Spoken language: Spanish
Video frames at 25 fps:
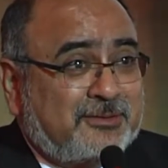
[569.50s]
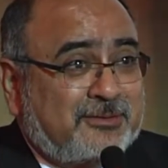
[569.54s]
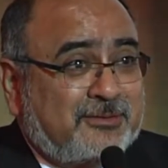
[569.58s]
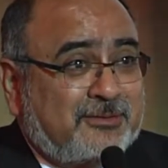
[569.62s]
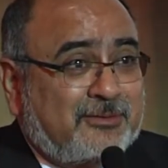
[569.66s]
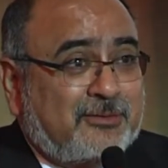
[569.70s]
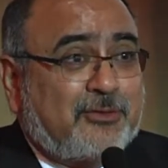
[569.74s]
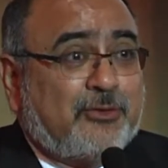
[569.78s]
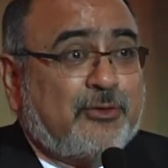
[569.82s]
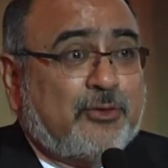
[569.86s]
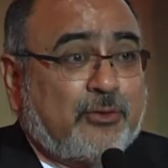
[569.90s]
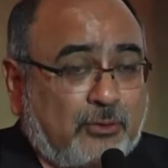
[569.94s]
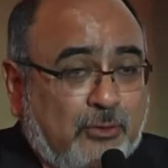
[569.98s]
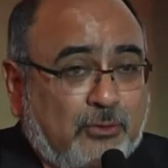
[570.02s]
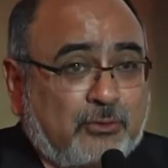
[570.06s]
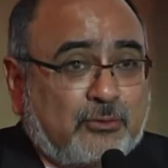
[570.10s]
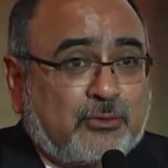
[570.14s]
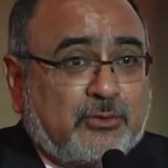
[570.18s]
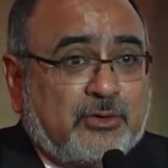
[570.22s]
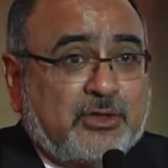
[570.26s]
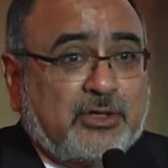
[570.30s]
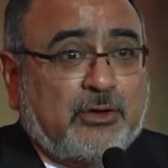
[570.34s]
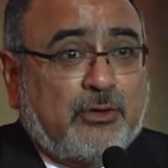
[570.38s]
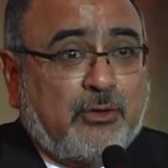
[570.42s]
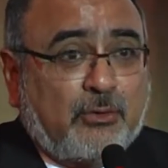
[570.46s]
No,
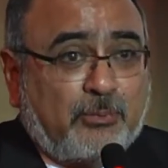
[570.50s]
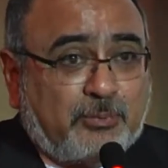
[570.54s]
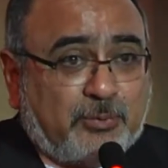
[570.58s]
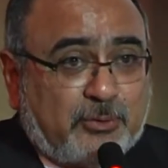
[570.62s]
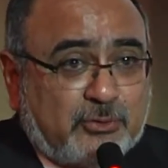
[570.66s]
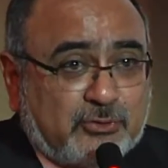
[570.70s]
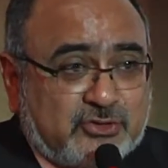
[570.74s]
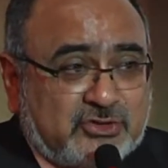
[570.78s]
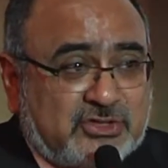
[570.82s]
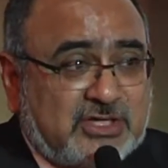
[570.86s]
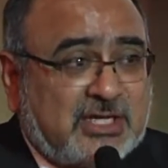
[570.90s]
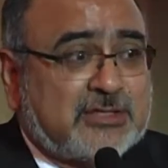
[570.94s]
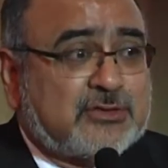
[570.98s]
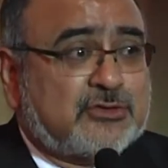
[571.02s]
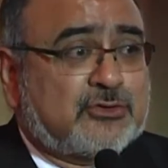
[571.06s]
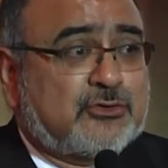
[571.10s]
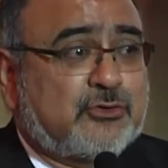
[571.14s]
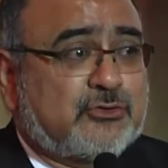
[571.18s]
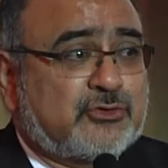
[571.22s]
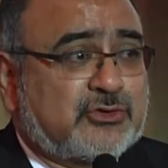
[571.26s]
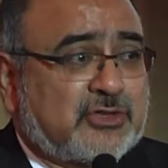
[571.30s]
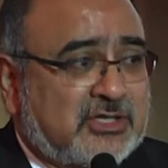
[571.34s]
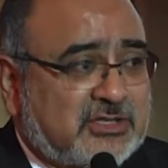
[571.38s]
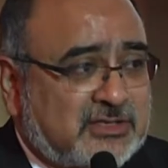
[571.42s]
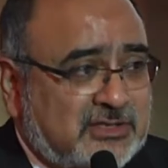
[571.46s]
es los procesos
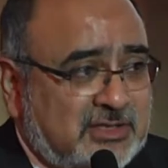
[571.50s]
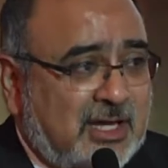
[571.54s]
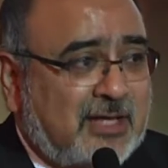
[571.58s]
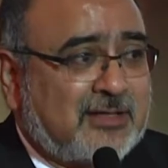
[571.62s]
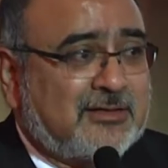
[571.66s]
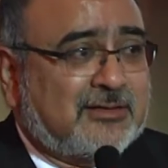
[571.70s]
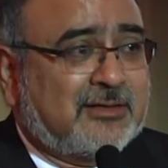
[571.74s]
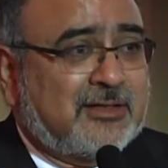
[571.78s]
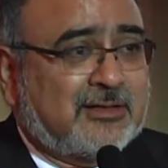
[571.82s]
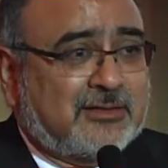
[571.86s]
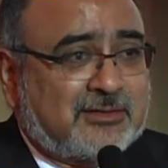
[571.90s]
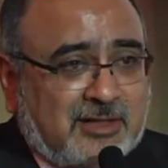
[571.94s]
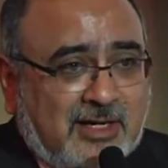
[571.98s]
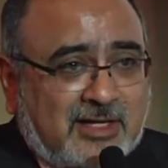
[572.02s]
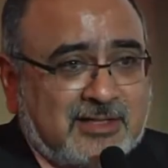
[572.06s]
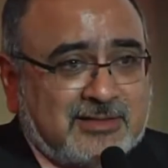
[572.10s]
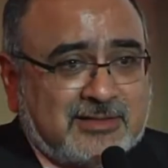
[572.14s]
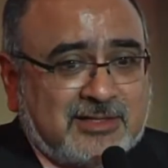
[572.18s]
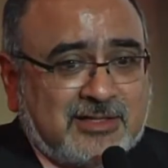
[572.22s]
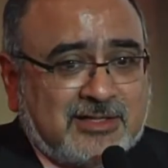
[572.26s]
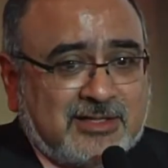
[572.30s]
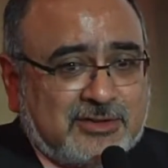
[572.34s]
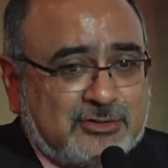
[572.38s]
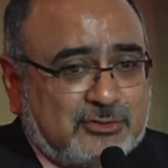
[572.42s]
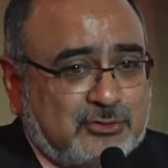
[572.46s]
que están detrás
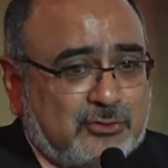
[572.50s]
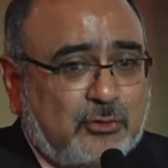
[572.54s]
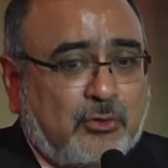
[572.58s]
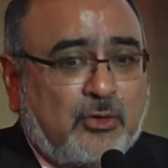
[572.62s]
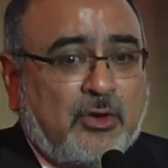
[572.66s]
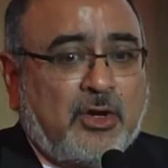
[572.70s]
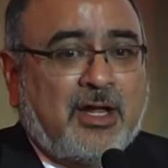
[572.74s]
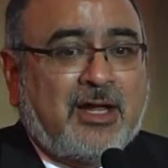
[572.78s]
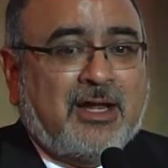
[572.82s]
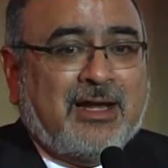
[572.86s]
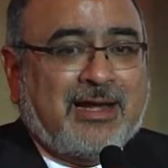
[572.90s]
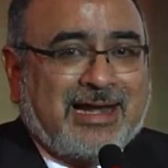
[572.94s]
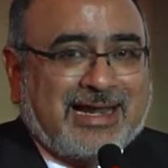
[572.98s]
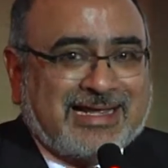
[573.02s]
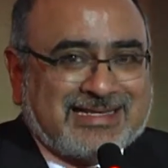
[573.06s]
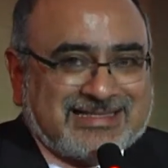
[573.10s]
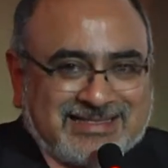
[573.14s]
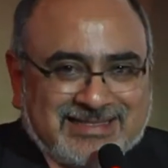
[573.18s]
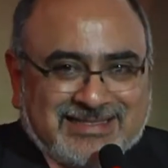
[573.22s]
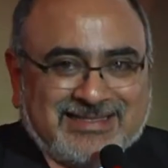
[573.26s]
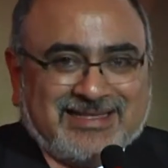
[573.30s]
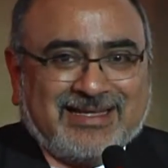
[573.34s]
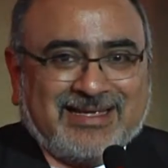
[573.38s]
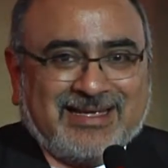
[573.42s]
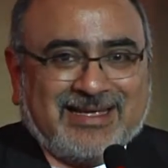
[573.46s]
de eso, las
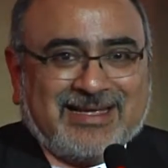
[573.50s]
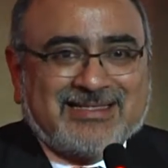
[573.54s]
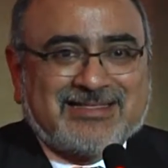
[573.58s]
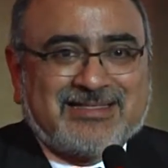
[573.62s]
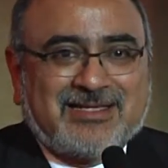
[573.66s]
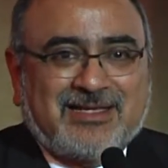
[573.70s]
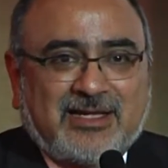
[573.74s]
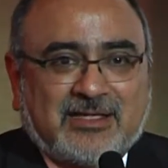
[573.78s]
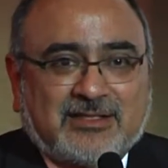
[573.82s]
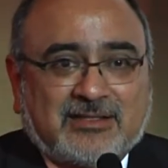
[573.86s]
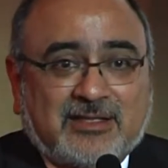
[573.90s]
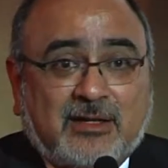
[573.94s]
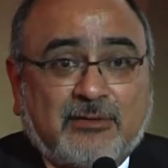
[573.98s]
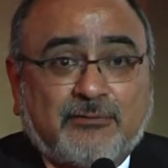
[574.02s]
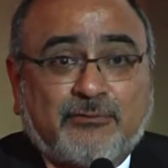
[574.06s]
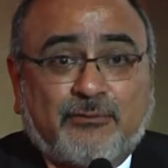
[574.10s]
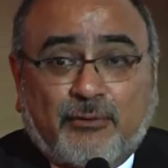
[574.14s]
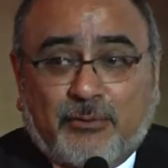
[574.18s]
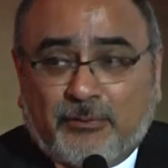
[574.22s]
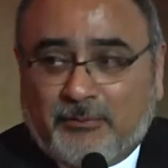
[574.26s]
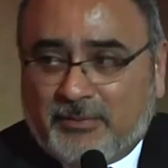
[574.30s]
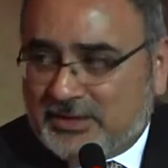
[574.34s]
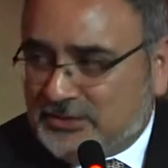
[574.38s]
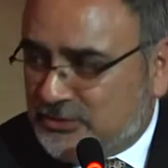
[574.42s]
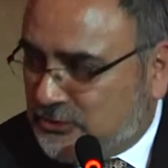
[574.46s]
ideas y las
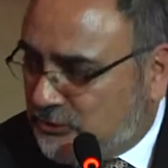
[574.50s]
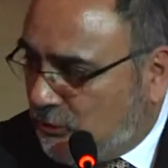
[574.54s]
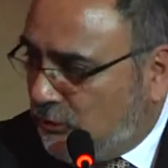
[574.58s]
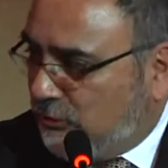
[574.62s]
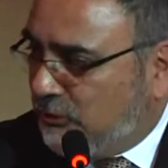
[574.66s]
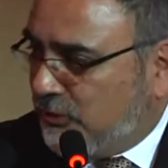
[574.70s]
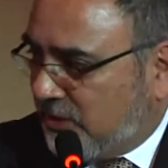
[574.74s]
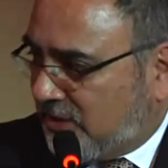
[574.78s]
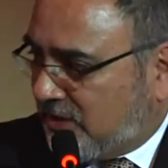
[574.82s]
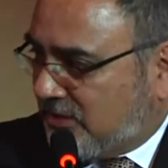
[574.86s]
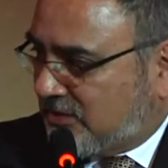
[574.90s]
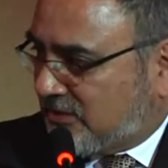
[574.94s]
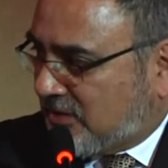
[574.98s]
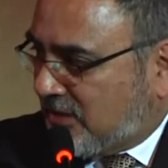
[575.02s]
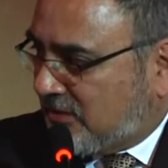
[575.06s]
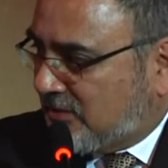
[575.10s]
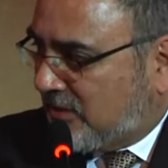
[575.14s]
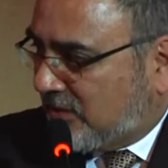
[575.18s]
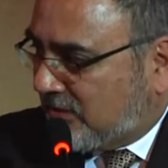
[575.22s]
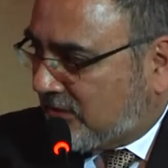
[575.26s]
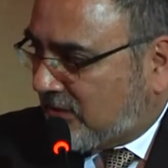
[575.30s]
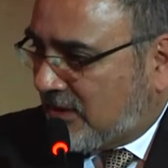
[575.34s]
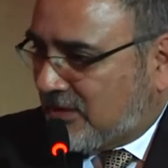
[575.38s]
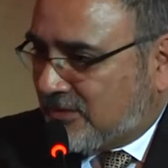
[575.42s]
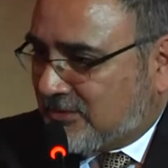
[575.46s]
transformaciones que están
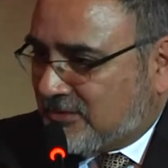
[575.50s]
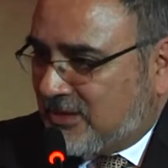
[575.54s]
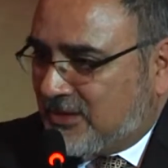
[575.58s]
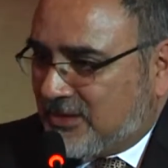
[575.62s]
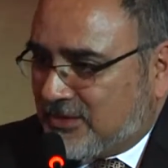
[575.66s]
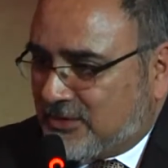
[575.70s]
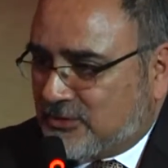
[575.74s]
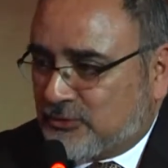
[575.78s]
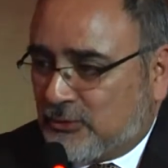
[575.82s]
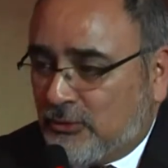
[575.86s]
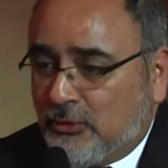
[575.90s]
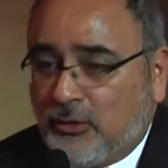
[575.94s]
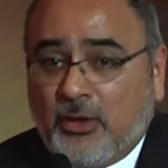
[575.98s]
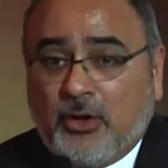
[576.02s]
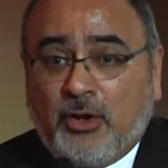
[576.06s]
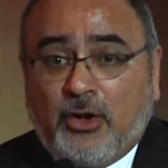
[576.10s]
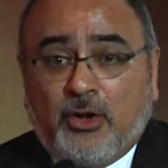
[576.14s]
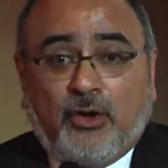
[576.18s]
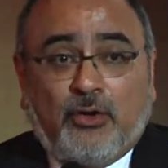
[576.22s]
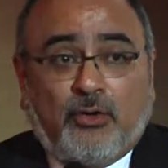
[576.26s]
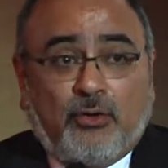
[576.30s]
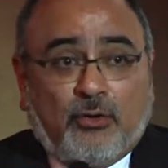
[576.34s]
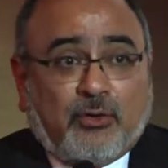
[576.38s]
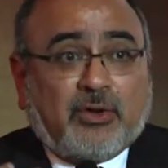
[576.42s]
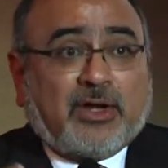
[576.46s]
detrás de eso,
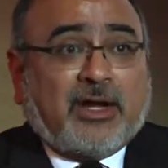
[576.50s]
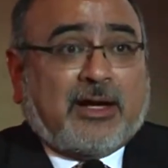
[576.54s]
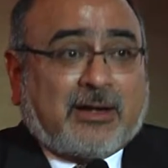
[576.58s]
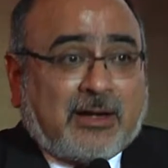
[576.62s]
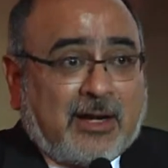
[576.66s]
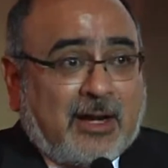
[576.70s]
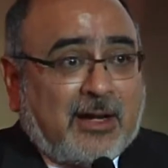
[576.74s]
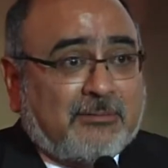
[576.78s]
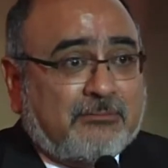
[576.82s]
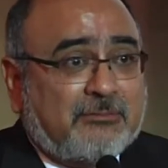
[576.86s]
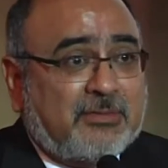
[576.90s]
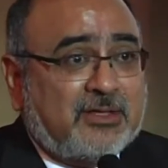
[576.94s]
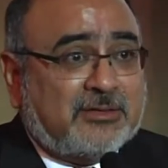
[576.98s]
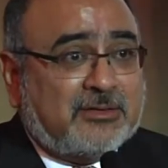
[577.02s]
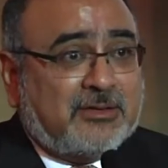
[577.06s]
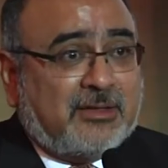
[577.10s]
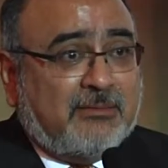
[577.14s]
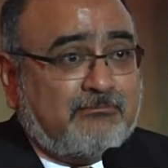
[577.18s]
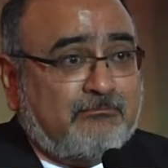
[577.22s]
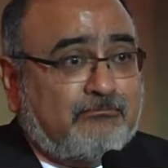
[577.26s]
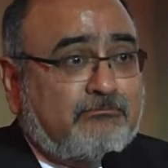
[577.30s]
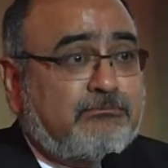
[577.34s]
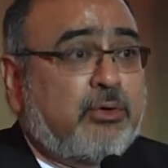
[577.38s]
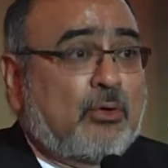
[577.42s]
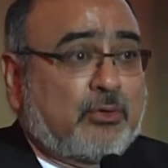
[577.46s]
lo que realmente
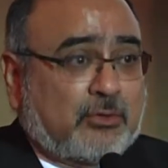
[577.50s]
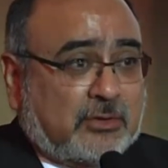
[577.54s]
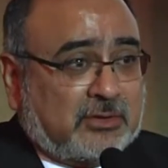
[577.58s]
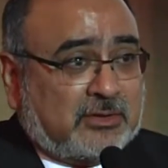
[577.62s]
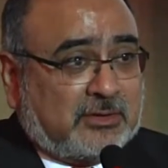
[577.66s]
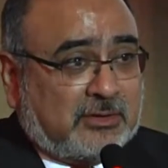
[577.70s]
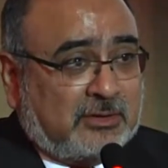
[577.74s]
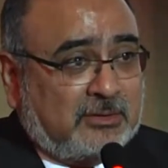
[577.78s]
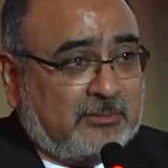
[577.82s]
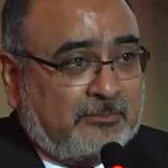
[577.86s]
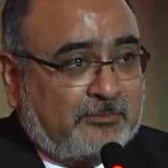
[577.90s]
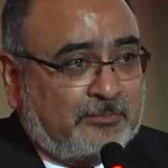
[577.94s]
importa.